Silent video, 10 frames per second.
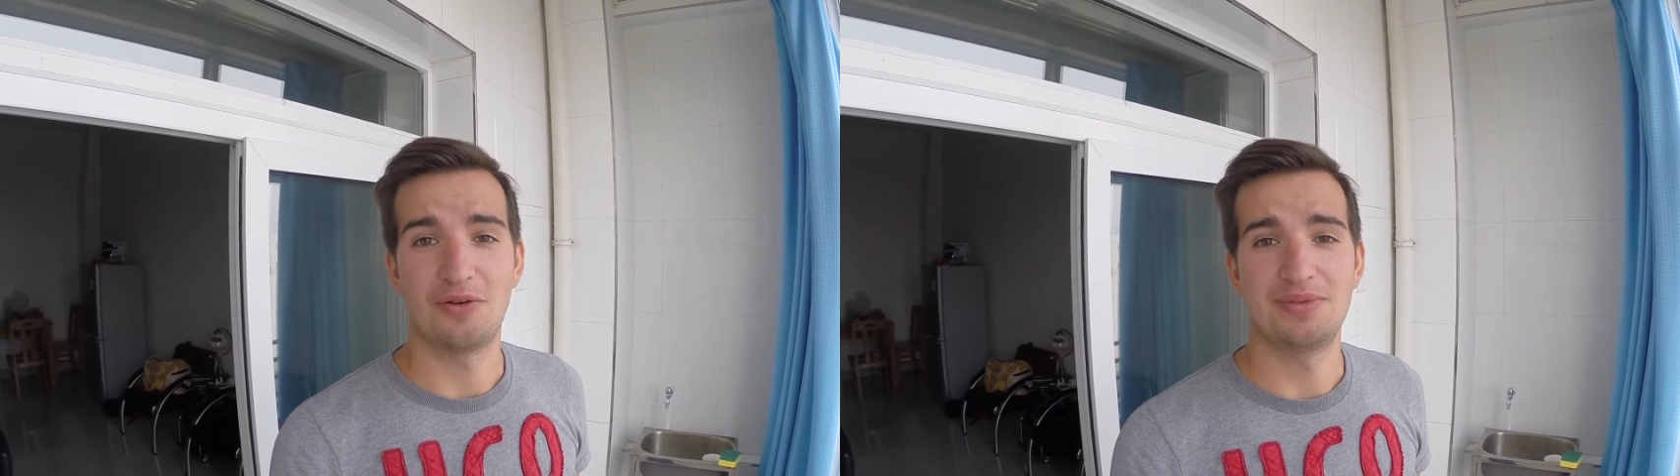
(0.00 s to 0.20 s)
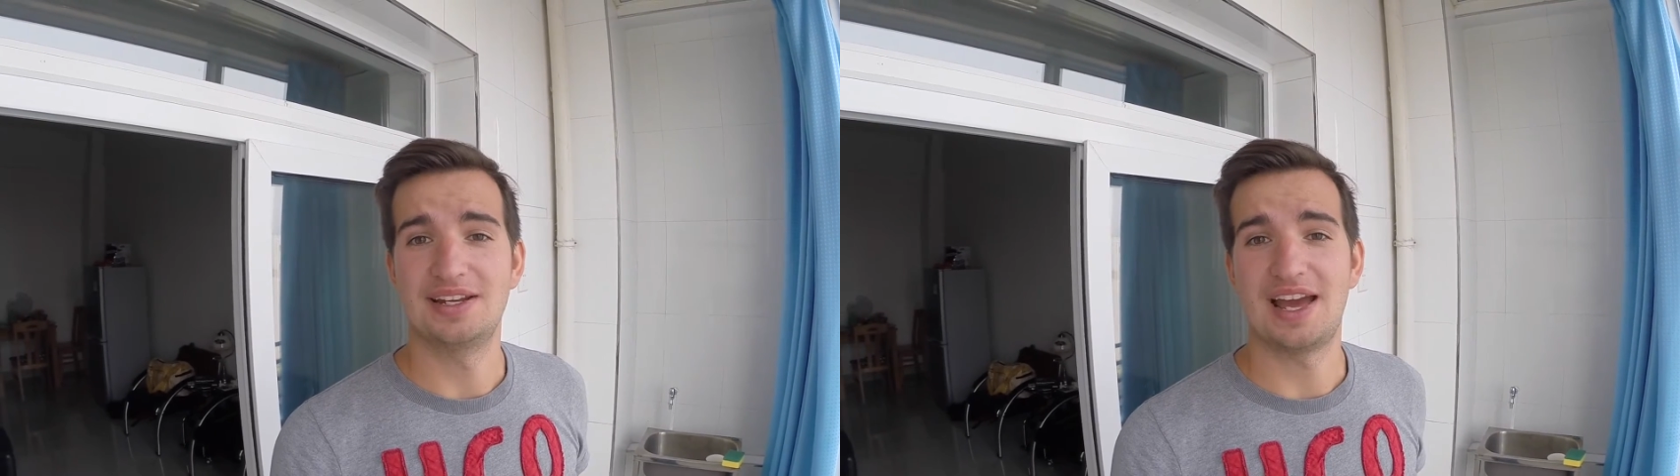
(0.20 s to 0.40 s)

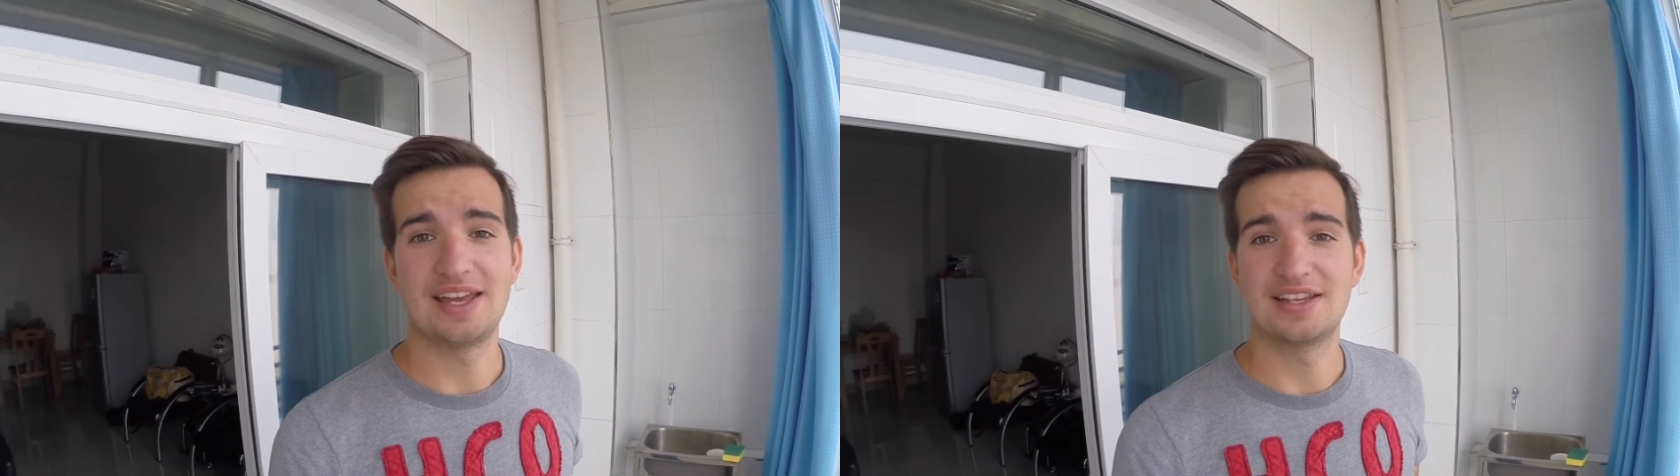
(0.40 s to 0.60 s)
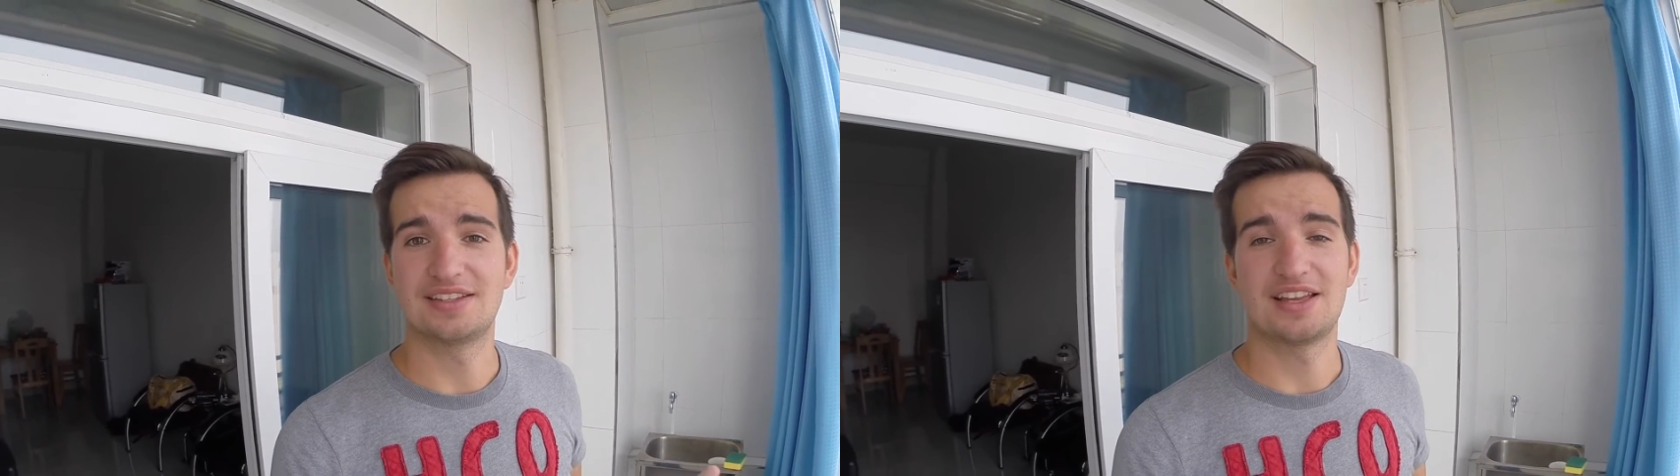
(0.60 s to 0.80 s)
komplett
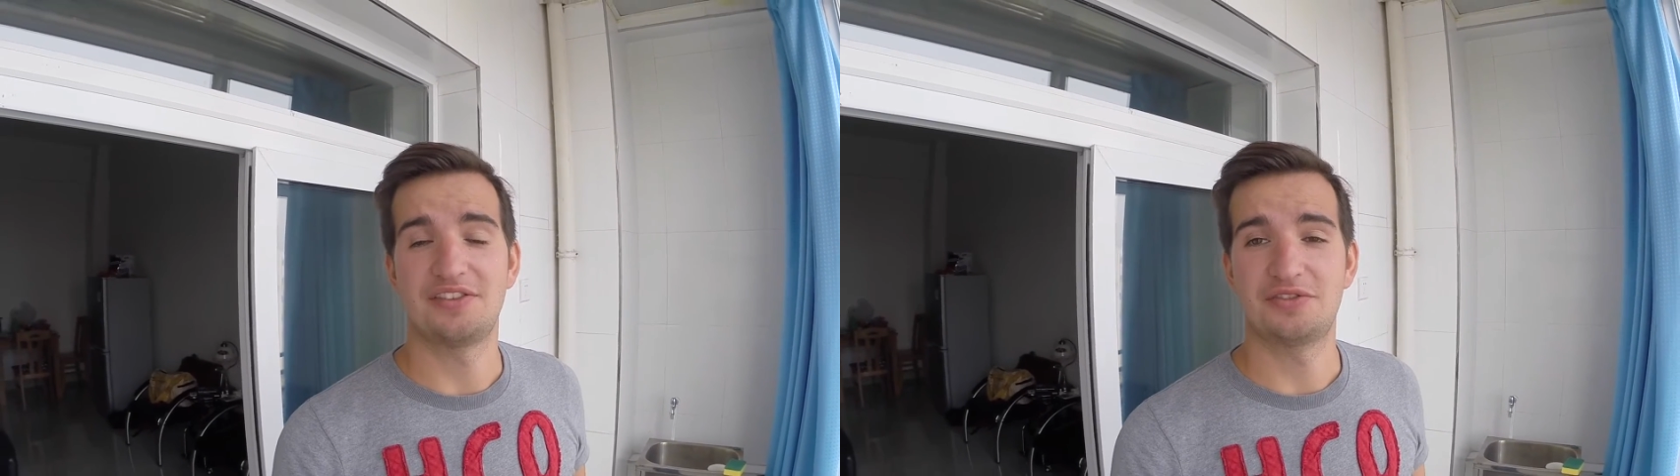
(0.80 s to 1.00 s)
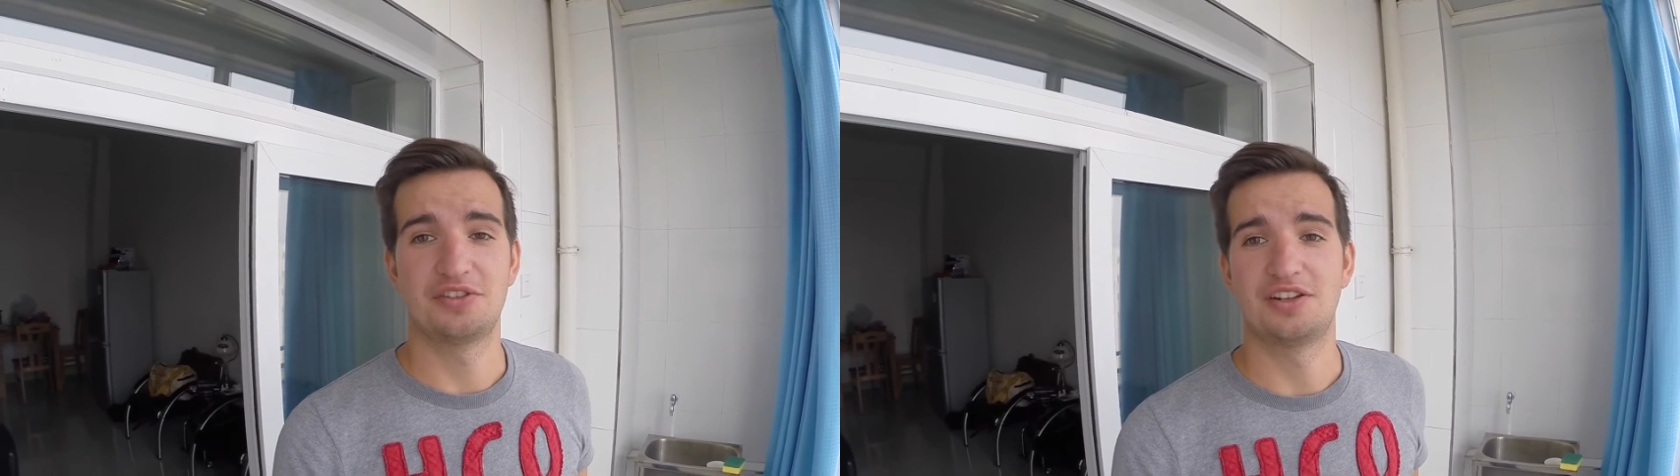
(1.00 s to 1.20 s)

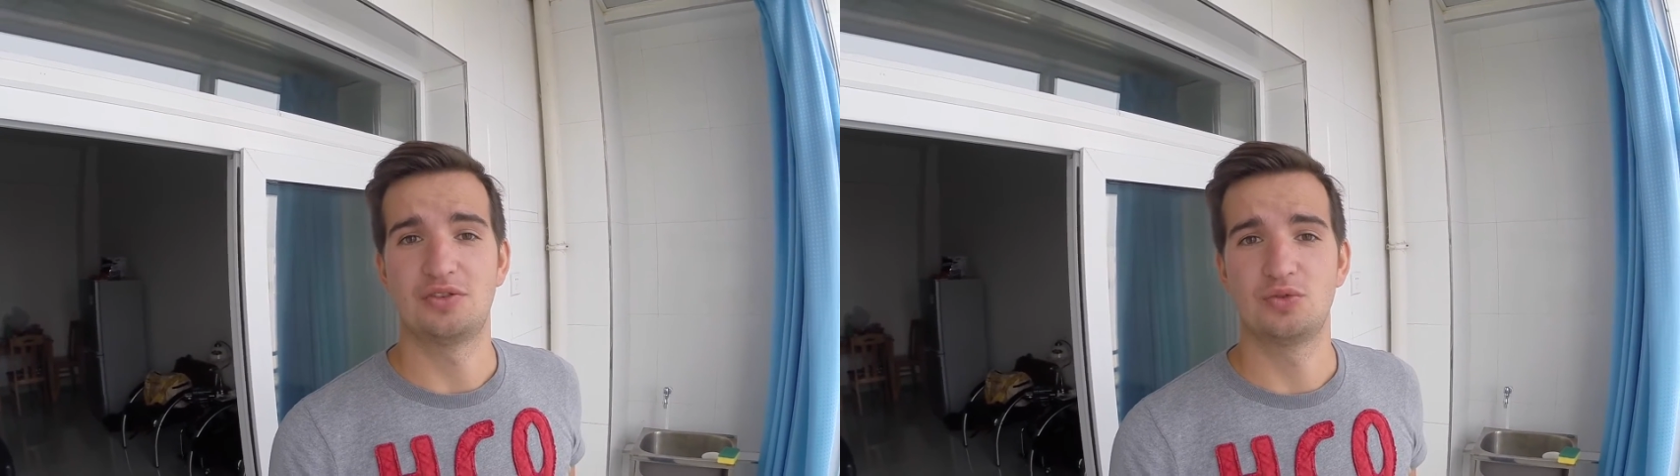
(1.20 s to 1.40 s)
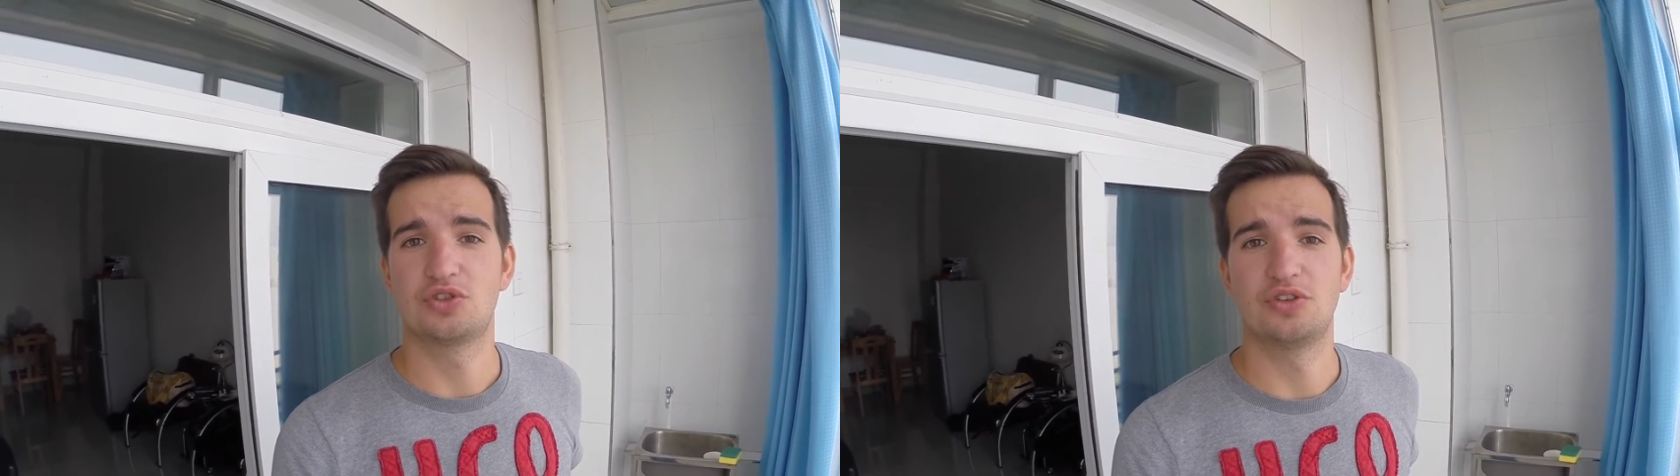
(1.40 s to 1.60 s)
eingeseift unter der
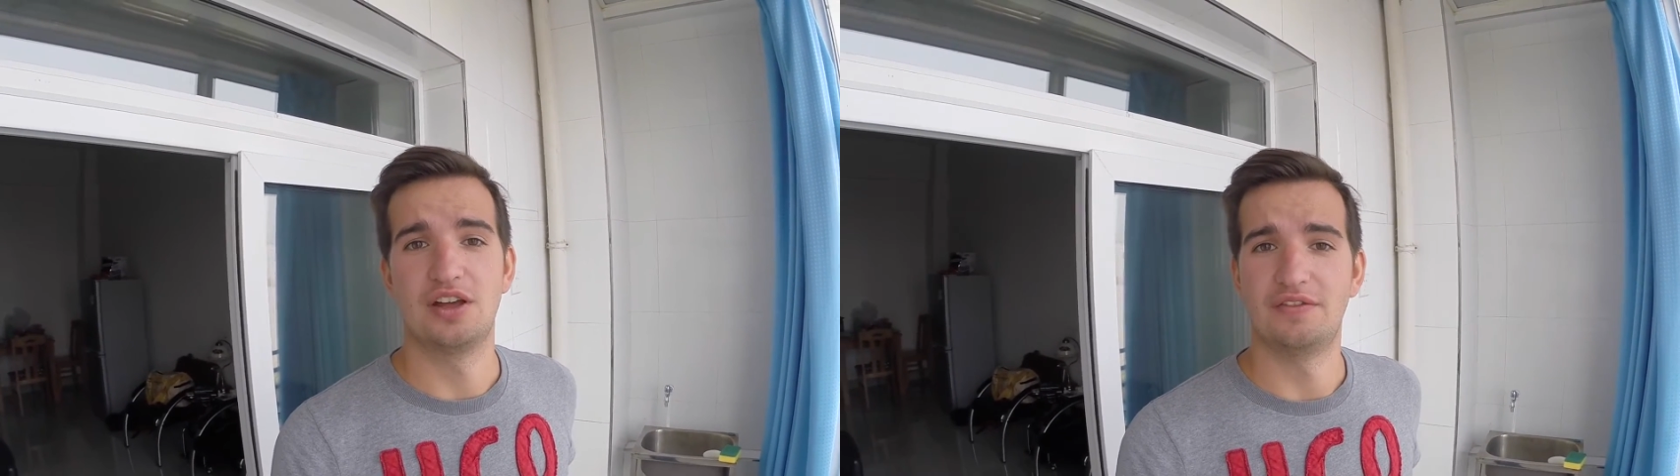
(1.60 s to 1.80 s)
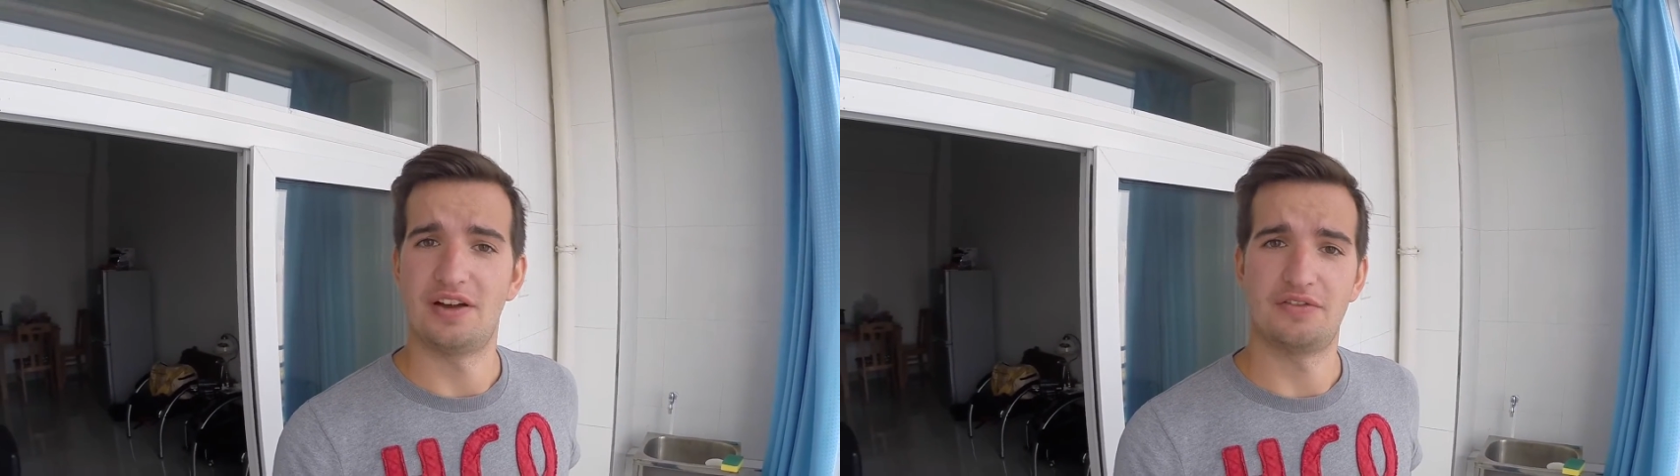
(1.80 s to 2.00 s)
Dusche und
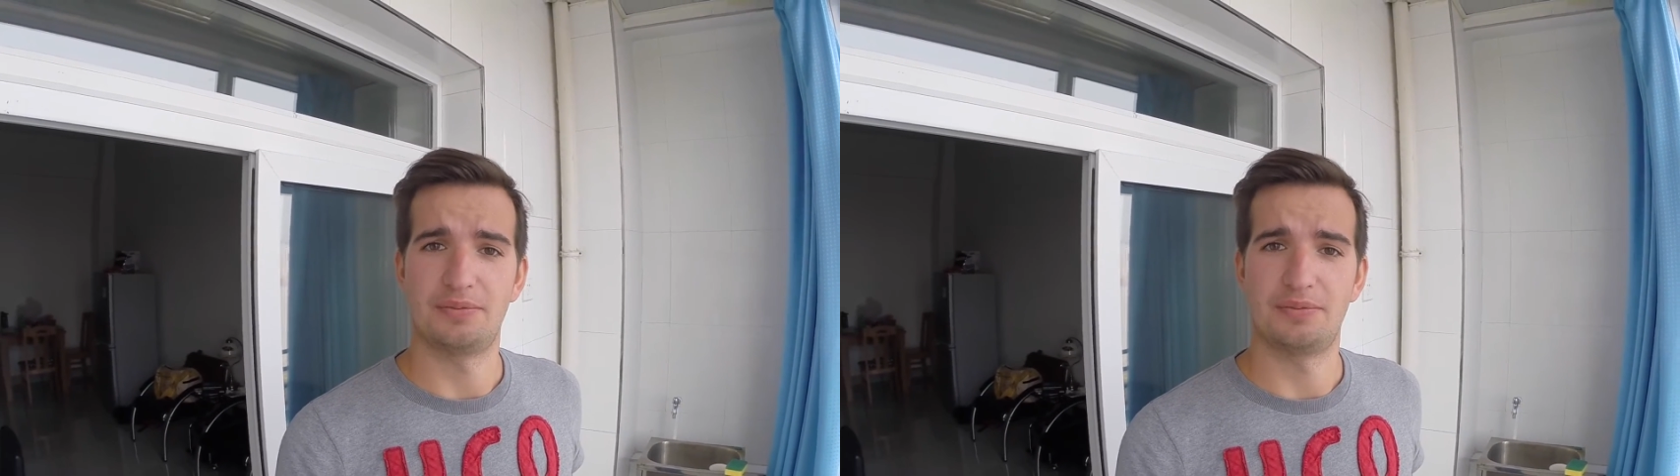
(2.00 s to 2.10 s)
dann war